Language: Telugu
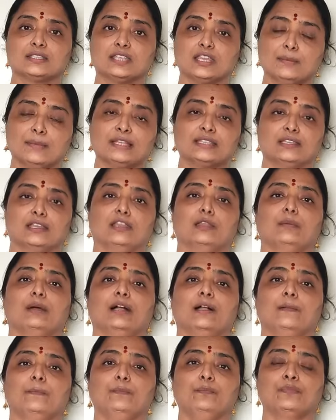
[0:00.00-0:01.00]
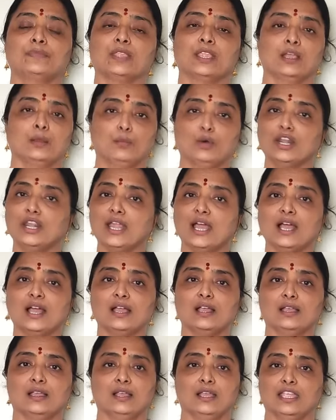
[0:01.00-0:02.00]
శ్రీమతి నమ మొన్న
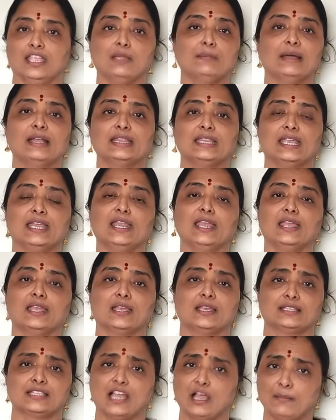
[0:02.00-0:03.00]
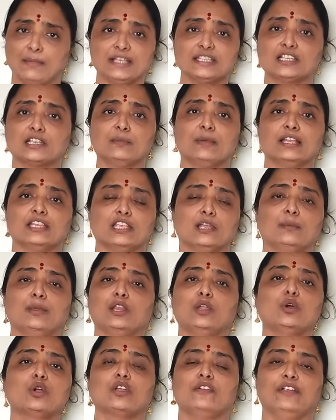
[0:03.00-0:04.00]
ఈ మధ్యనే సామాజిక
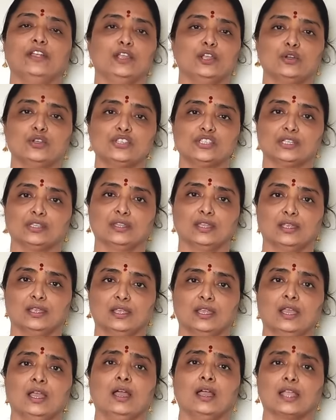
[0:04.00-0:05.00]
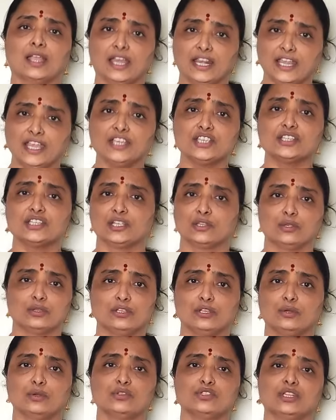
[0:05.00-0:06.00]
మాధ్యమంలో ఒక వీడియో వచ్చింది గణేష్
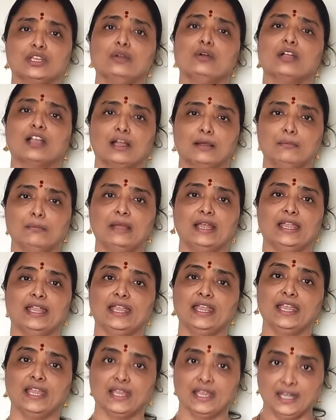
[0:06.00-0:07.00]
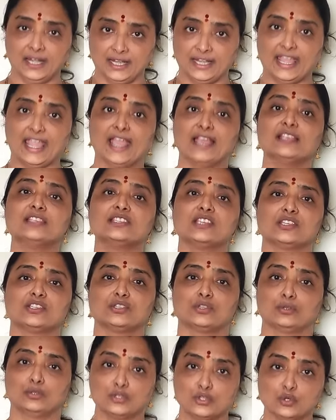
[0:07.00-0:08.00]
చతుర్థి రోజున ఒక అమ్మాయి డ్యాన్స్
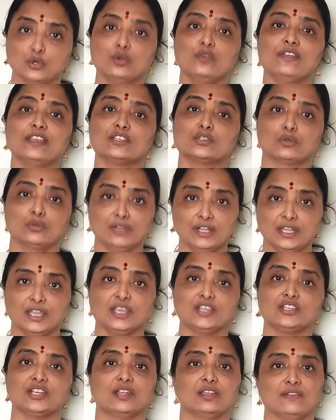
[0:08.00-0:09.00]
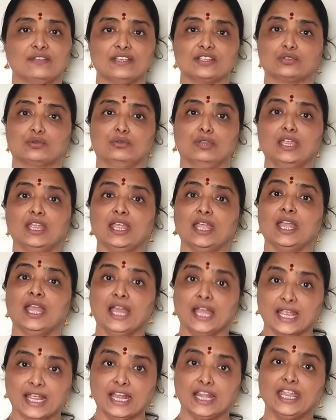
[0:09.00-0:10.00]
చేస్తుంది షూ వేసుకుని టీషర్ట్ వేసుకుని
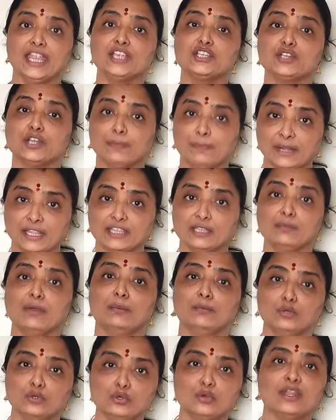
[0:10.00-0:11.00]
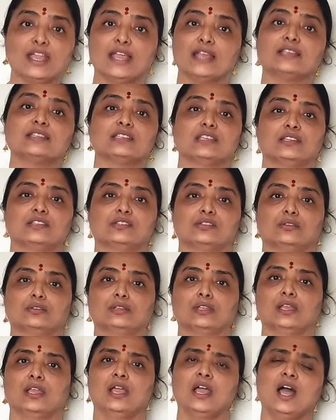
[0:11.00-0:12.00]
గణేషుడి ప్రతిమ ముందు డ్యాన్స్
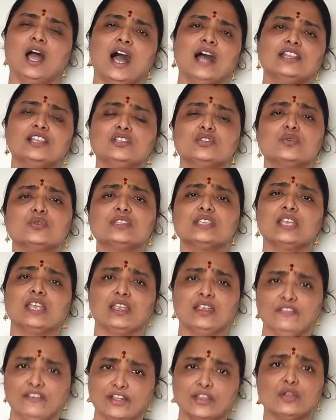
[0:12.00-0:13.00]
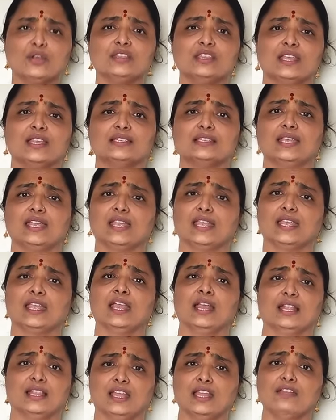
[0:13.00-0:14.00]
చేస్తుంది అది చూసి వీడియో తీసి
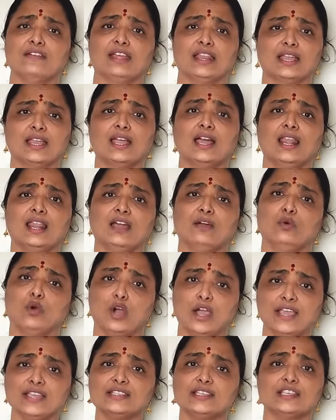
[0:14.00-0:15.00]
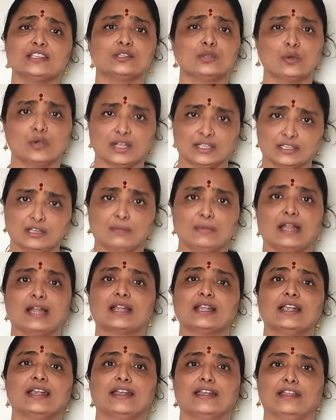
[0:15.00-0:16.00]
దాని వెనకాల వాయిస్ ఇస్తూ ఒక అతను
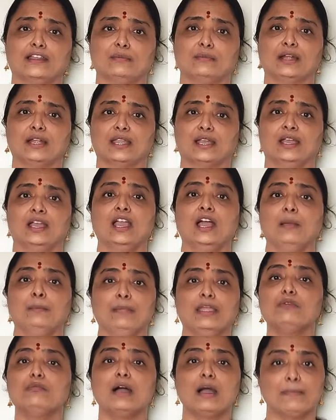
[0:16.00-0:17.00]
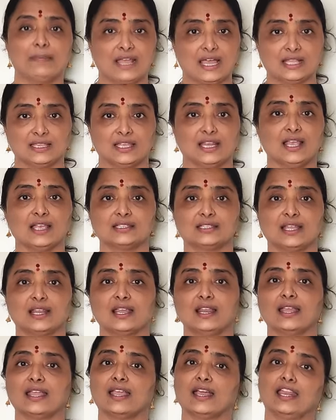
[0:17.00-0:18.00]
మాట్లాడాడు అనమాట మేము మా ప్రార్థనా
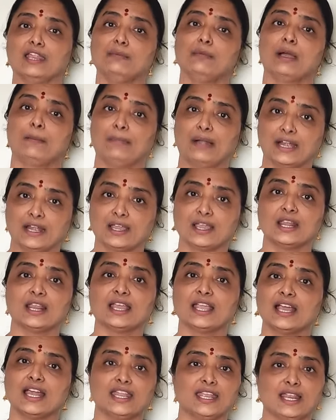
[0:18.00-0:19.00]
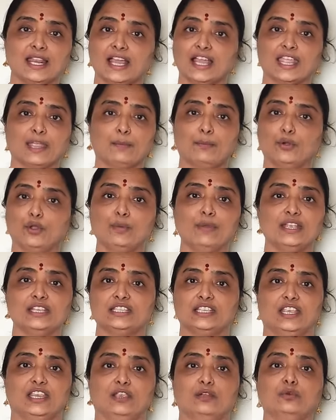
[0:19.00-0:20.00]
స్థలాలకు కానీ మా పండగలకు గాని ఇలా ఎప్పుడు మేము
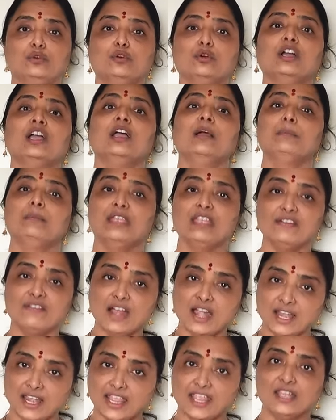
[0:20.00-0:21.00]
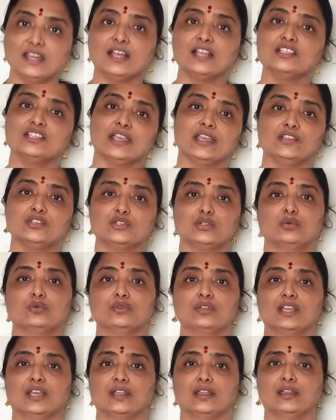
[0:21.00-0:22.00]
చెయ్యము మీ వాళ్లే ఇలా చేస్తూ
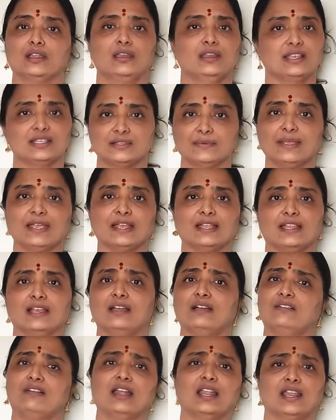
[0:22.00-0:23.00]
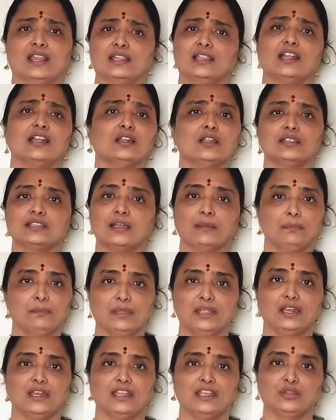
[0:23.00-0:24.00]
ఉంటారని నిజమే కదా వాళ్ళు అన్నదాంట్లో
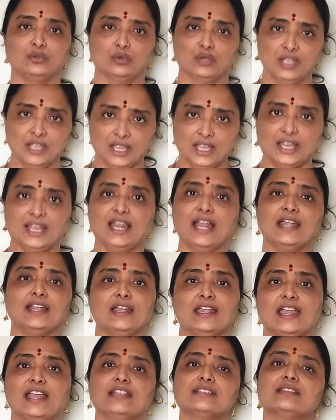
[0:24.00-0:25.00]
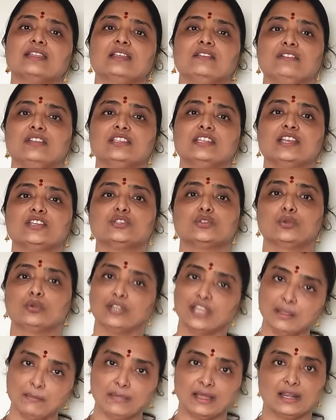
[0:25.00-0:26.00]
తప్పేం లేదు ఇలాంటి డ్యాన్సులు అవి
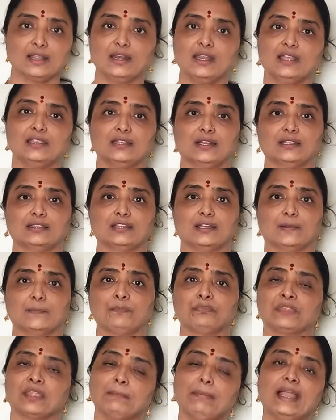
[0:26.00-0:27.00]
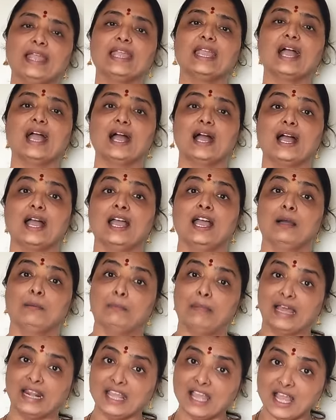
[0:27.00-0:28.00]
చేస్తుంటే మనల్నే తిడతారు పైగా
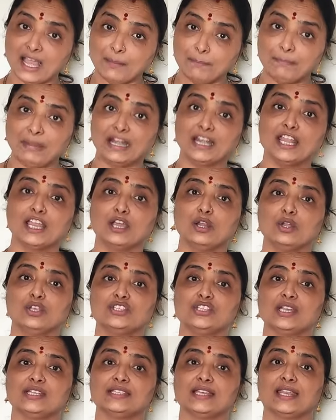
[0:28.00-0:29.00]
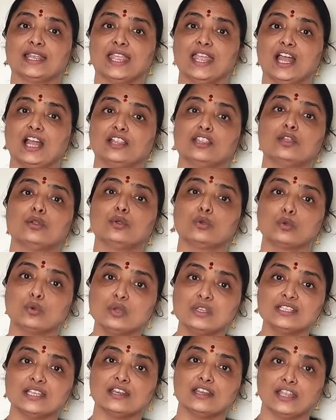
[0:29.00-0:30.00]
మన పండగలు వచ్చేసరికి అందరూ
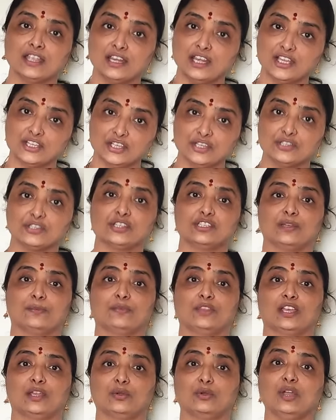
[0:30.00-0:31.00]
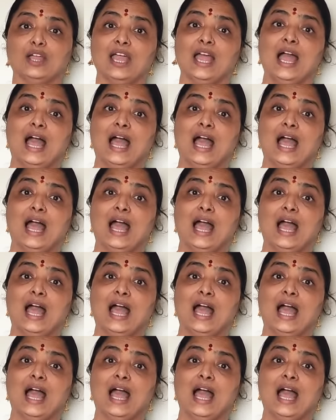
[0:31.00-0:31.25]
రూల్స్ అండ్ రెగ్యులేషన్స్ చెప్తారు